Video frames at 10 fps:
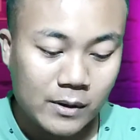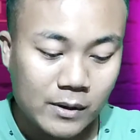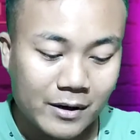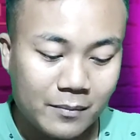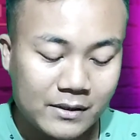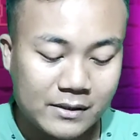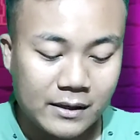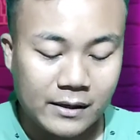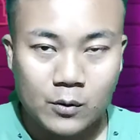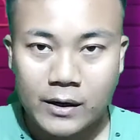जो भी आपका
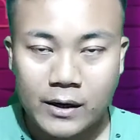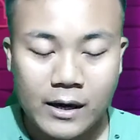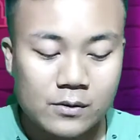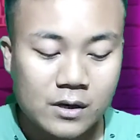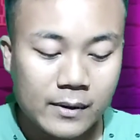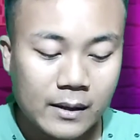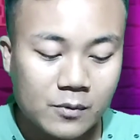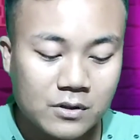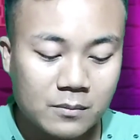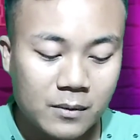मर्जी है ये हो गया उसके
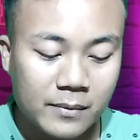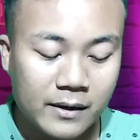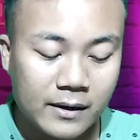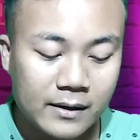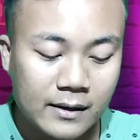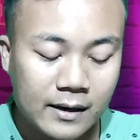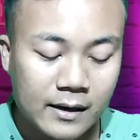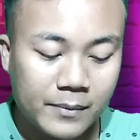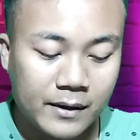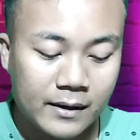बाद आपको सिंपली बेक कर देना
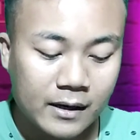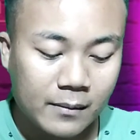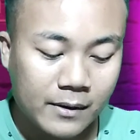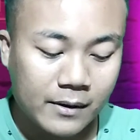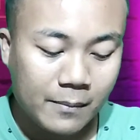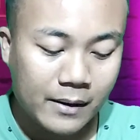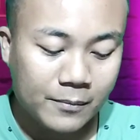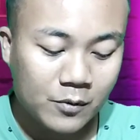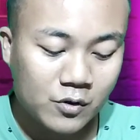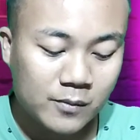है बेक करने के बाद यहाँ
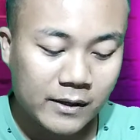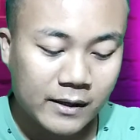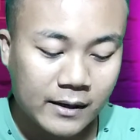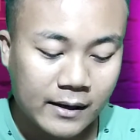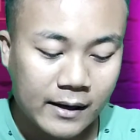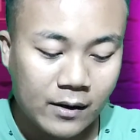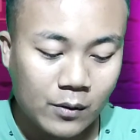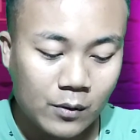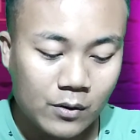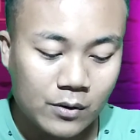पर आपको कुछ भी नहीं करना है